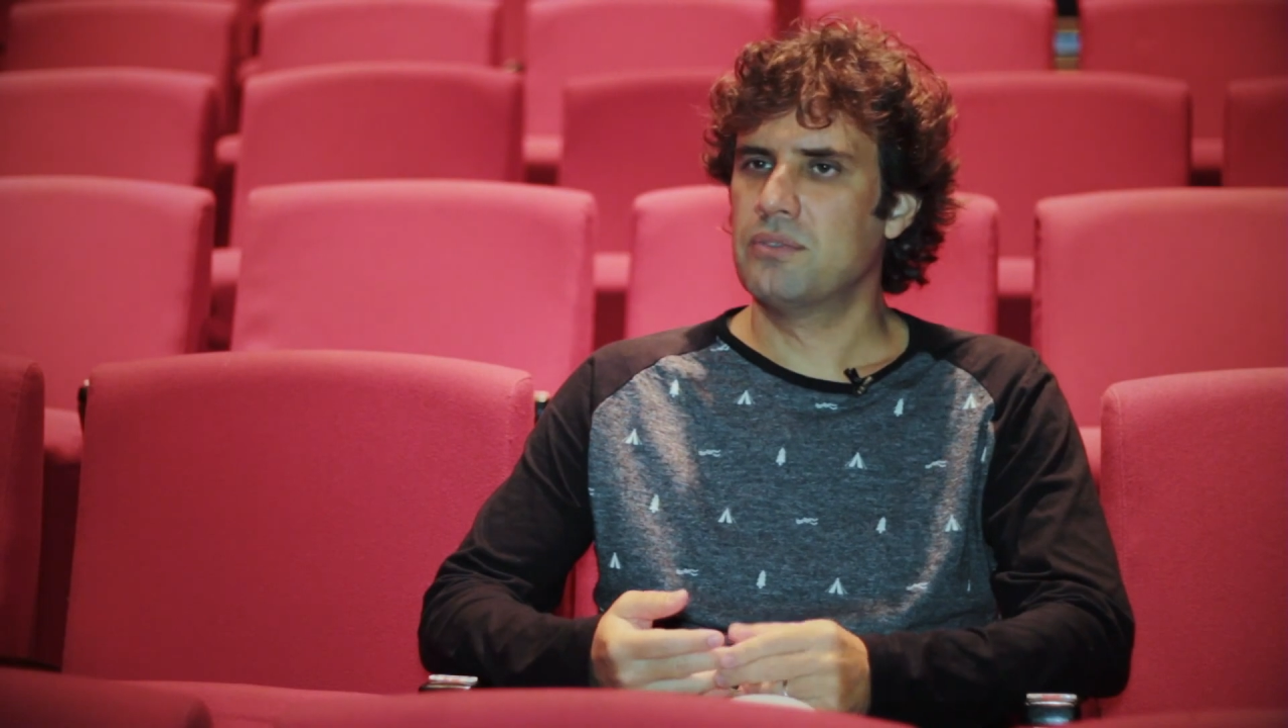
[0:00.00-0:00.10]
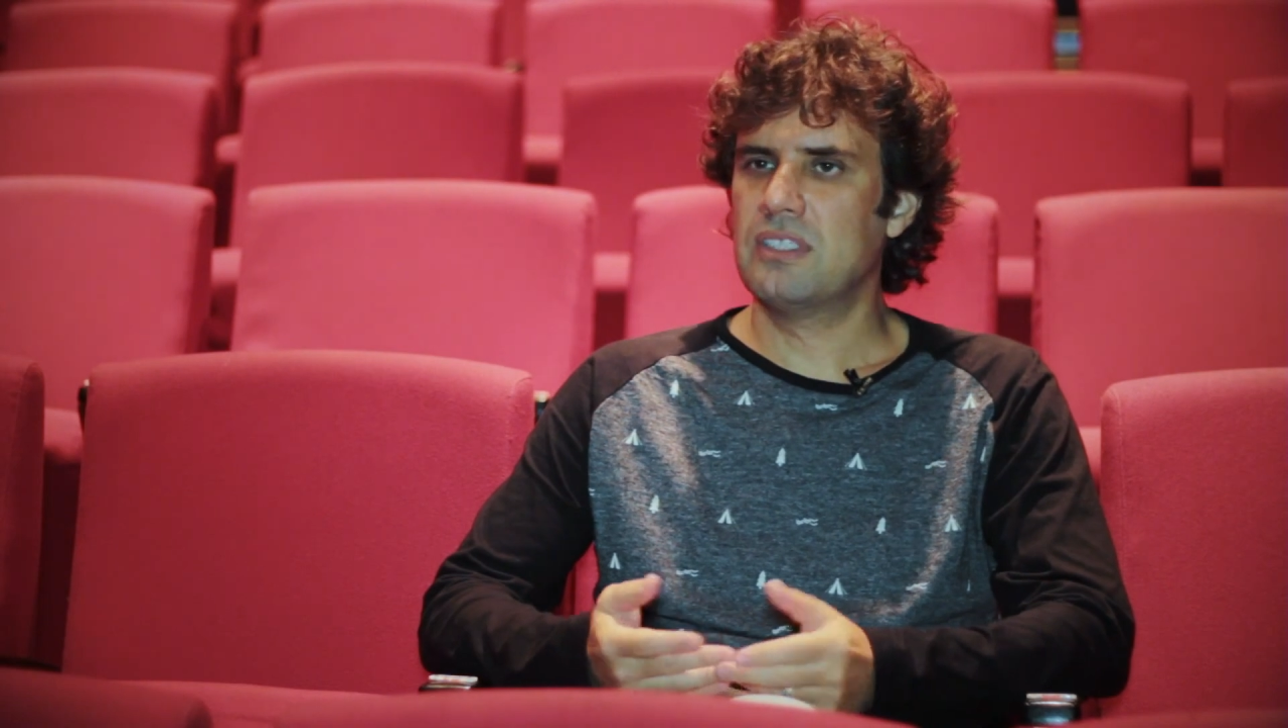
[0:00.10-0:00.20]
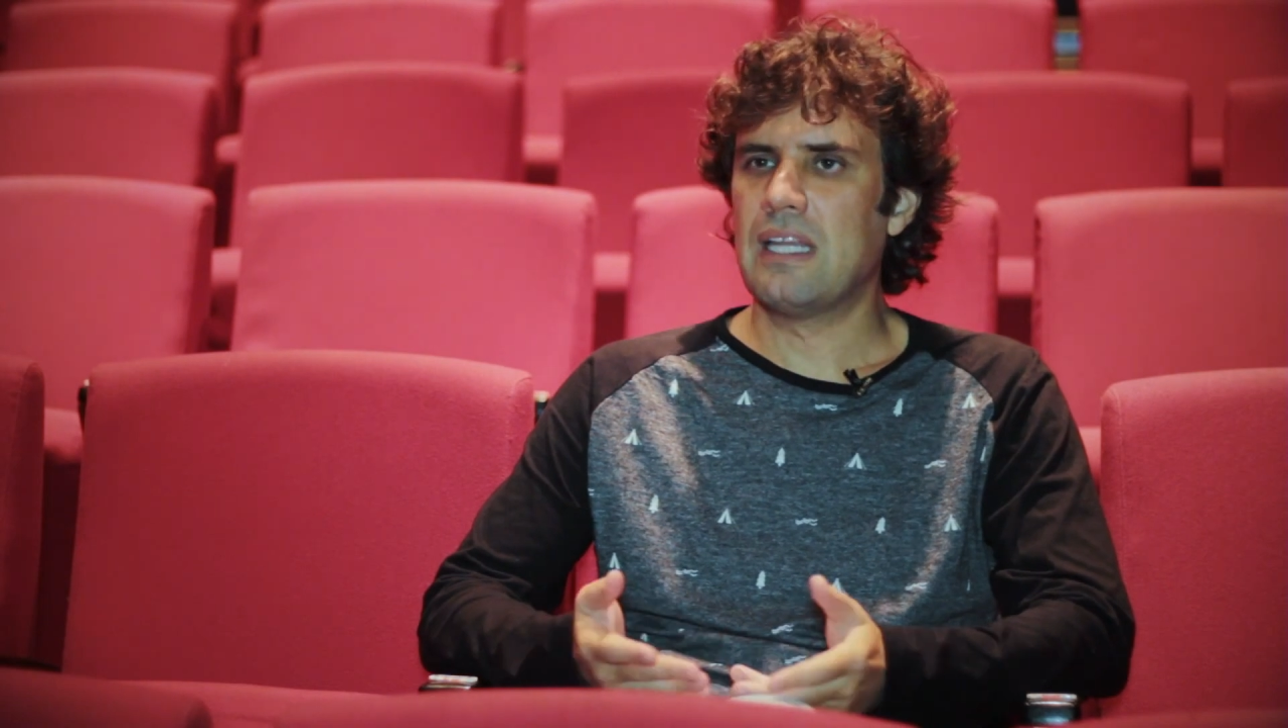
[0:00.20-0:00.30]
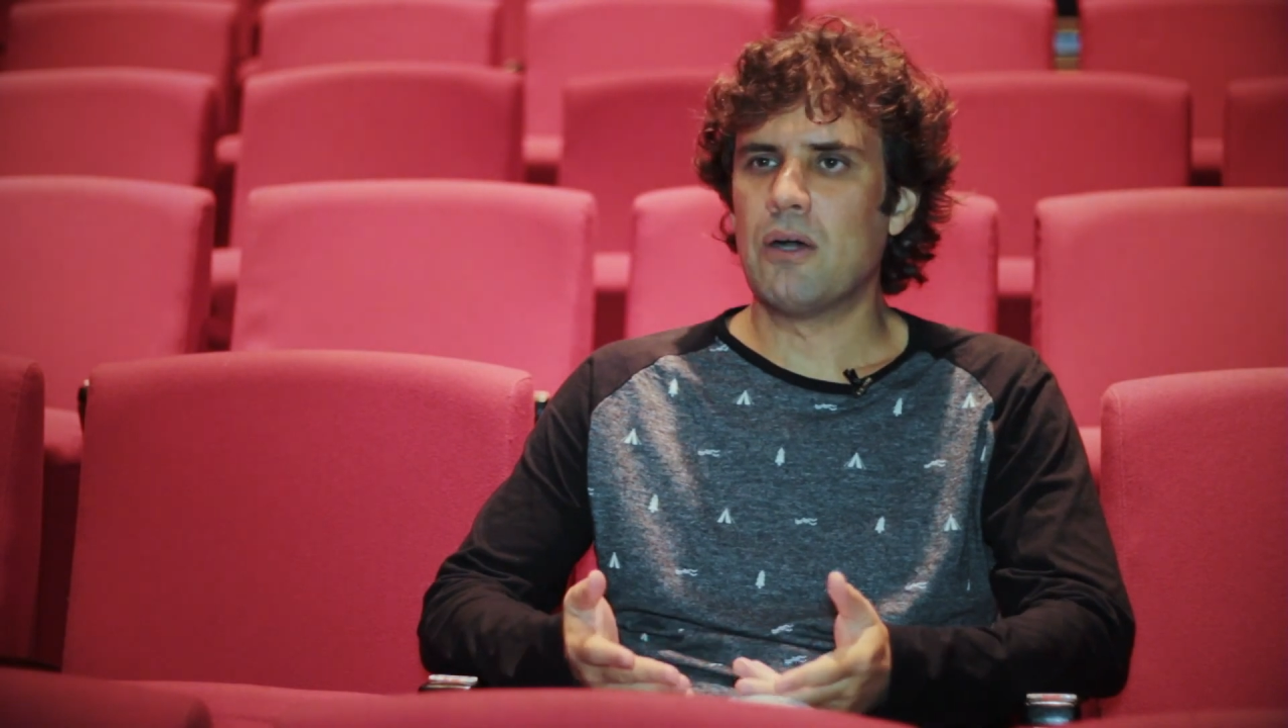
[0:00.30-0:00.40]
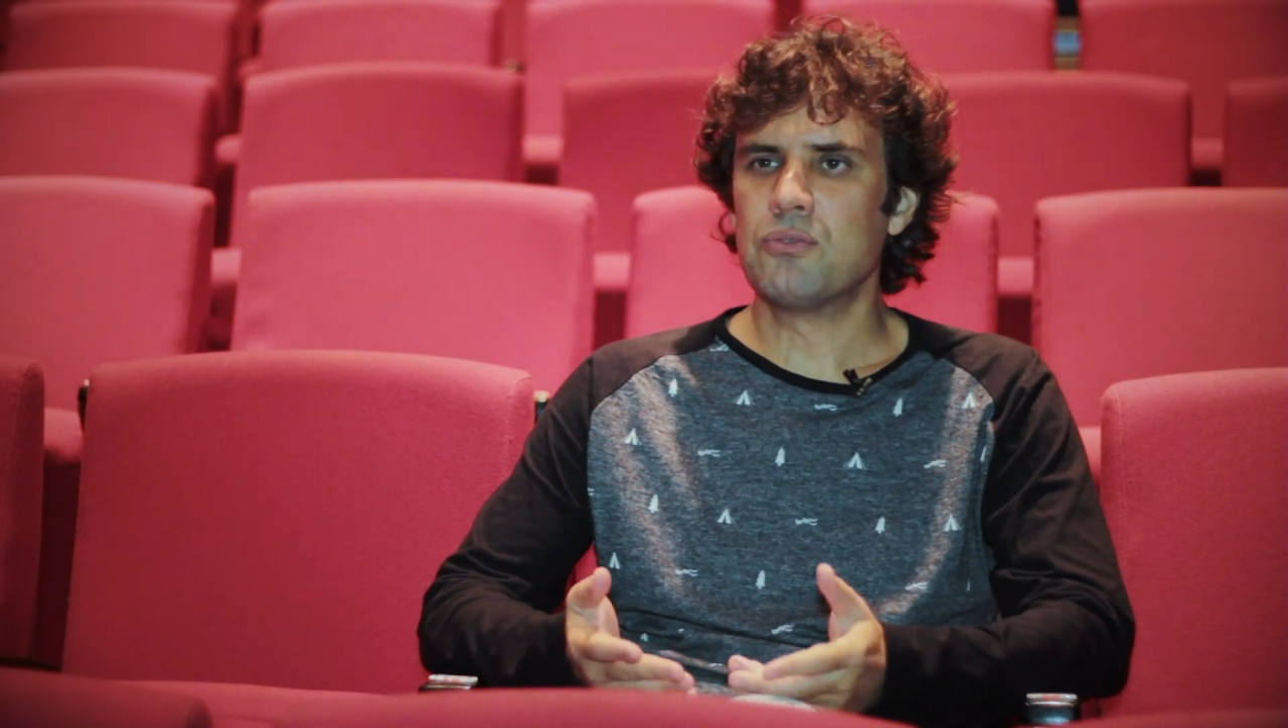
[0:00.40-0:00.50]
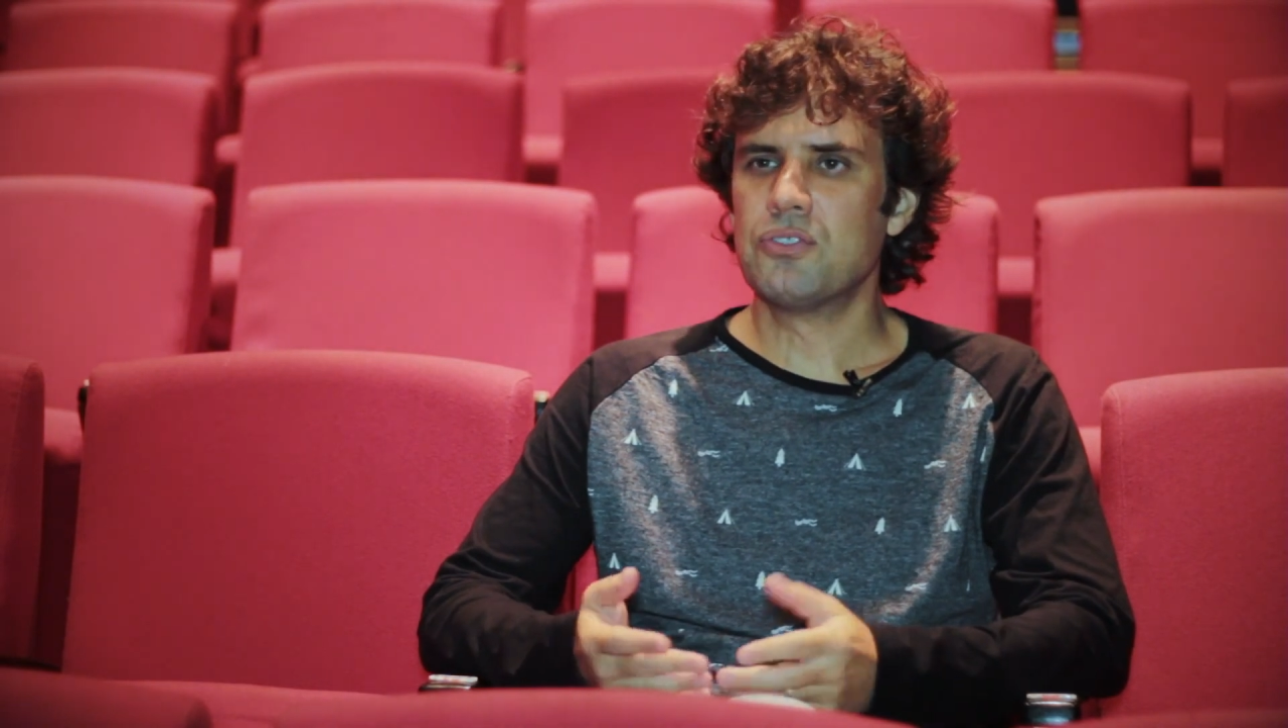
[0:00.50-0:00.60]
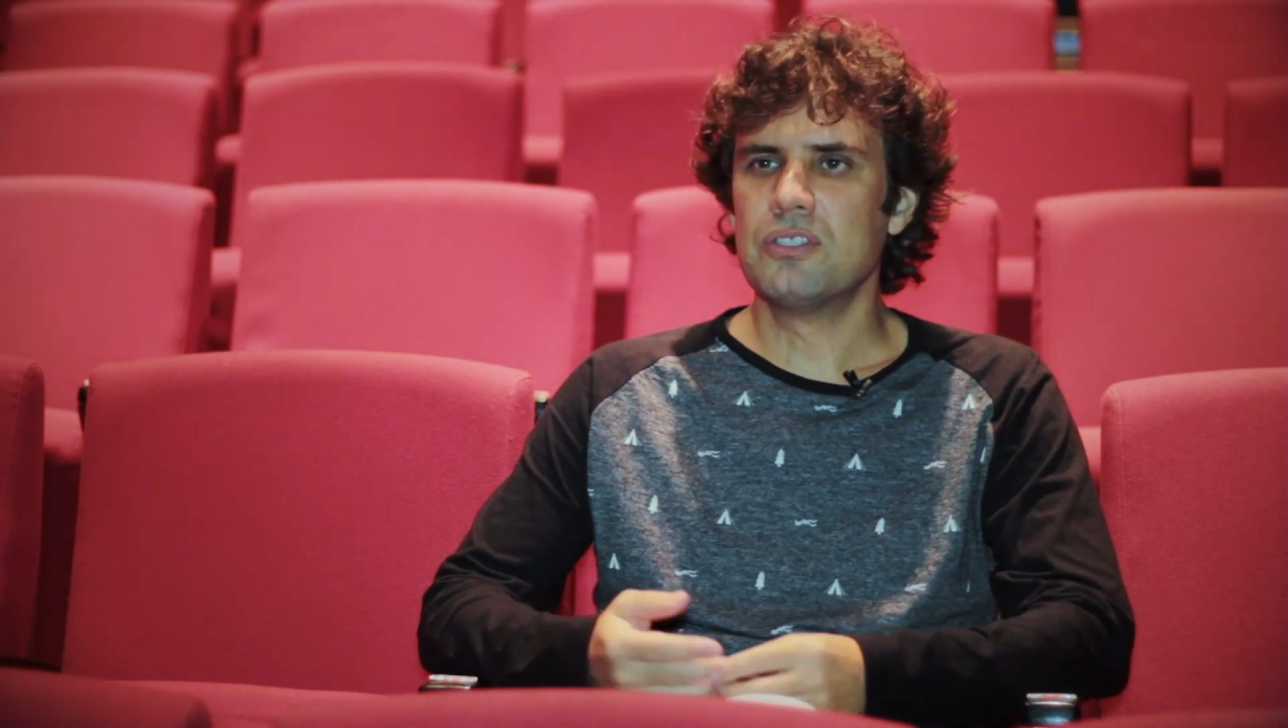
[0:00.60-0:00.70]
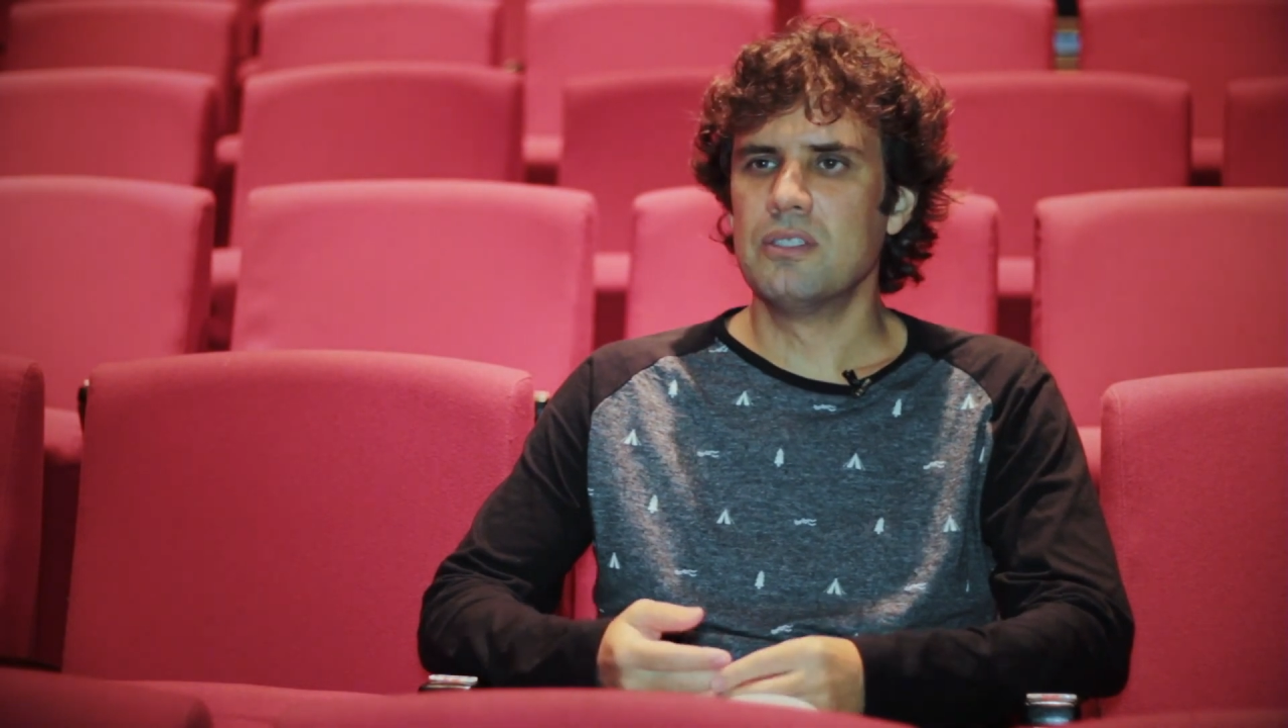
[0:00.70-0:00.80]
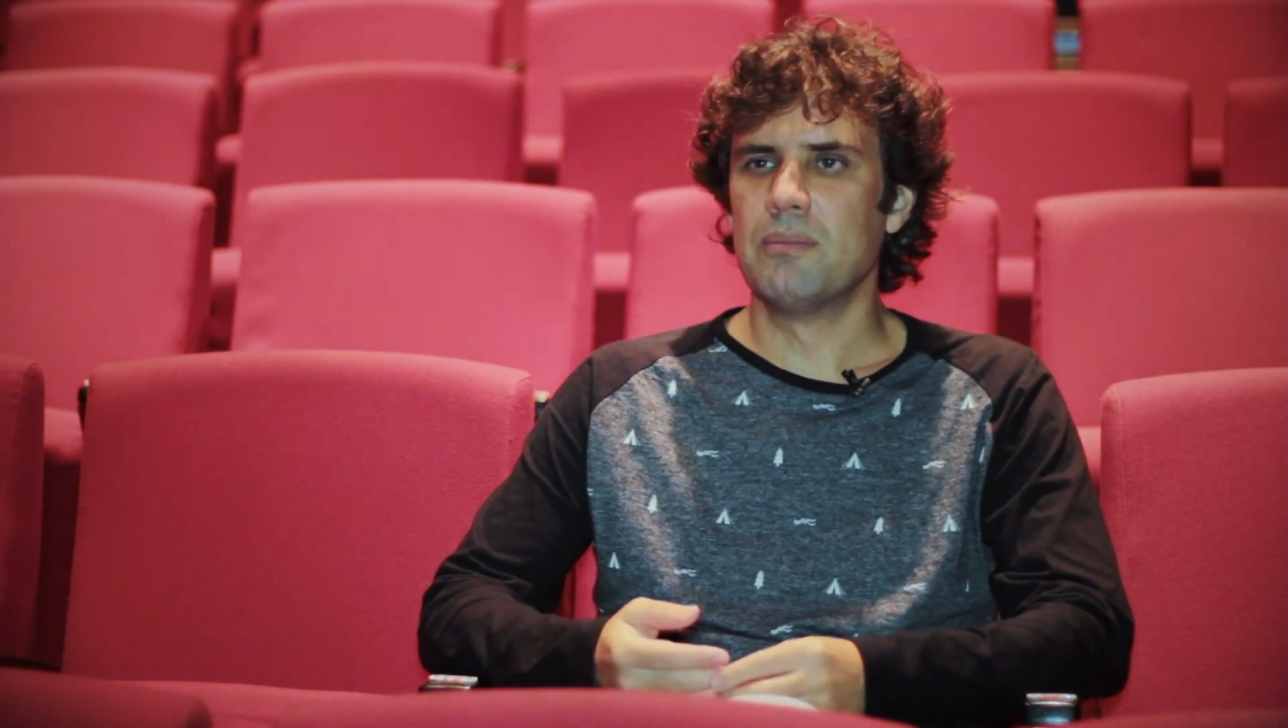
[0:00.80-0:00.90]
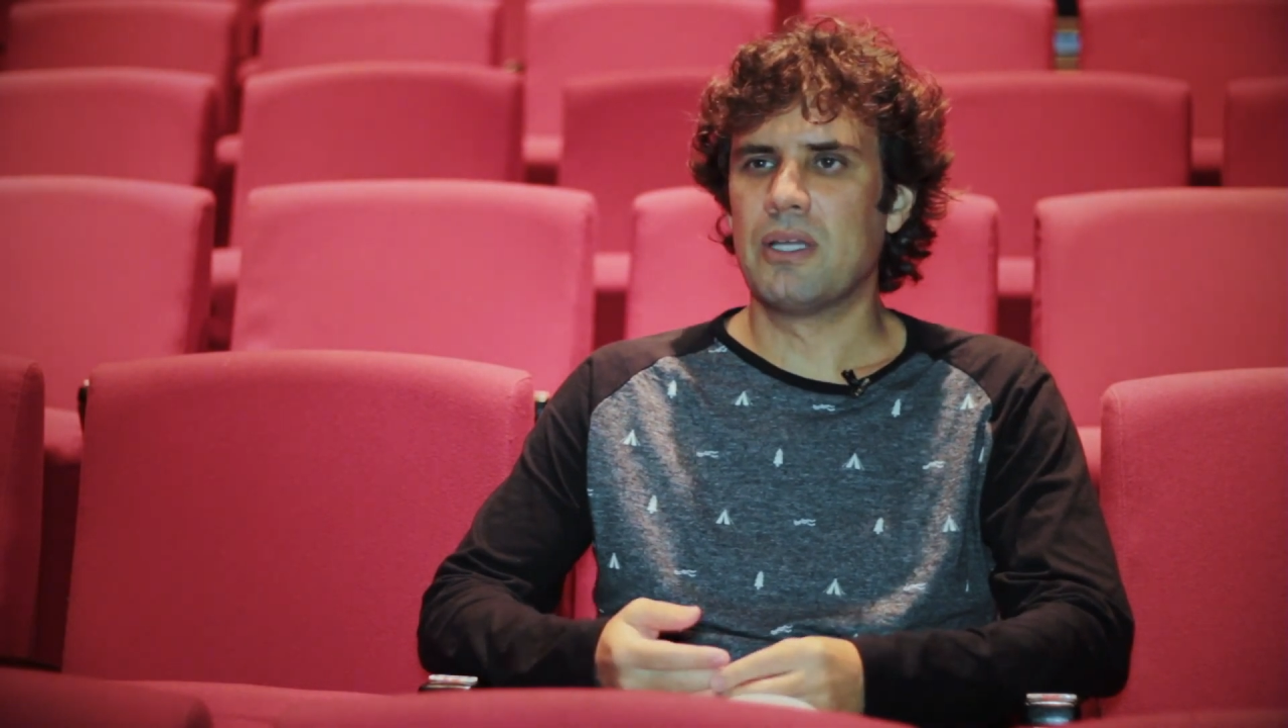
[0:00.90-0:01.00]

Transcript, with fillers: sinal de